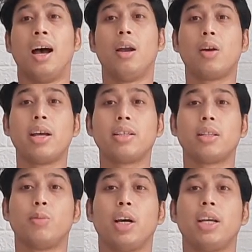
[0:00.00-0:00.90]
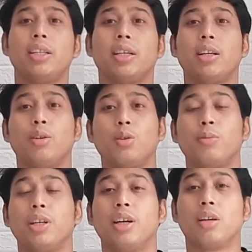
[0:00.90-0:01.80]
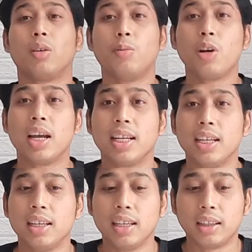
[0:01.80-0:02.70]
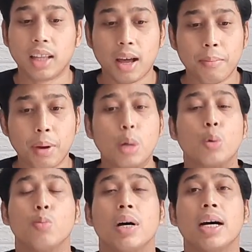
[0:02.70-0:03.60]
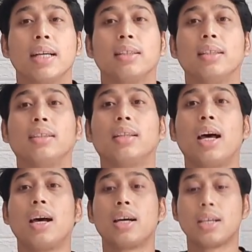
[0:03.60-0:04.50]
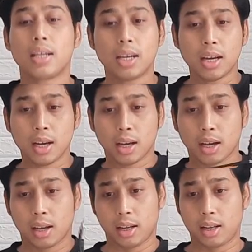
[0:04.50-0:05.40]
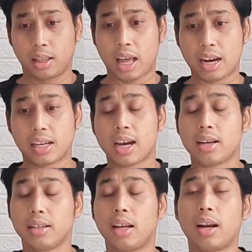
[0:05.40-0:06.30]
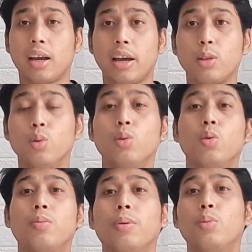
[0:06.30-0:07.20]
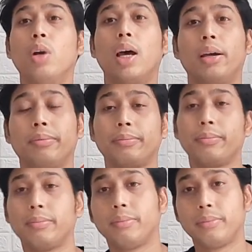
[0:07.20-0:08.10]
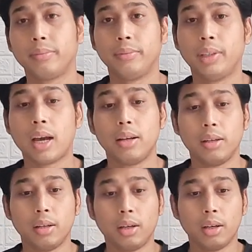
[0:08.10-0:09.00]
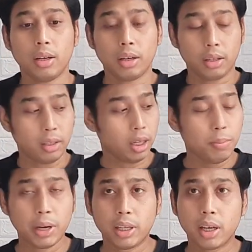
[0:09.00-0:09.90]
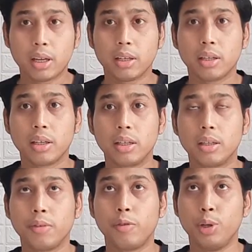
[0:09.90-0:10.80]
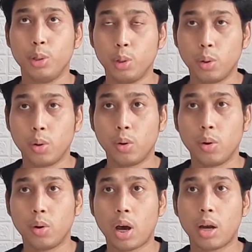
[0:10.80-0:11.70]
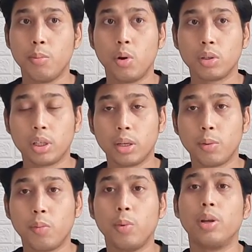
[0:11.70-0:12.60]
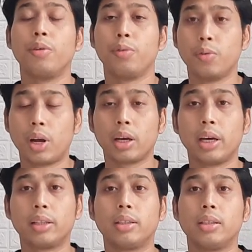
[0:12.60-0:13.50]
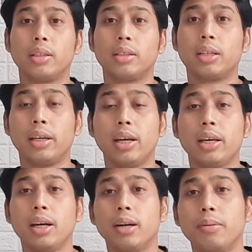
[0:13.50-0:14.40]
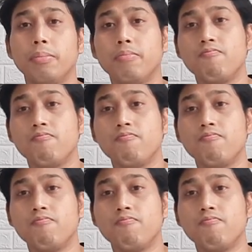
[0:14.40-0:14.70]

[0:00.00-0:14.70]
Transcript: Halo guys, ketemu lagi di channel YouTube Deddy Kartomo. Kali ini kita mau bahas tentang tarikan senar raket untuk pemula. Ya, jadi banyak video unboxing maupun review raket saya yang